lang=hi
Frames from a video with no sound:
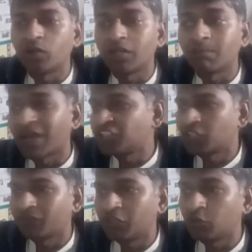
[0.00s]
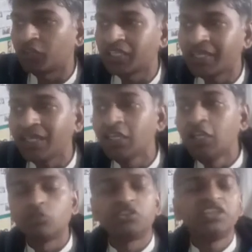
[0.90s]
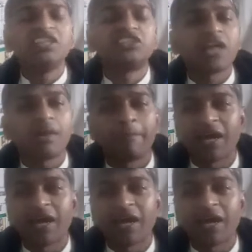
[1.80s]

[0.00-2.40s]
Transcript: है पाँच जनवरी को ठीक है तो तीन चार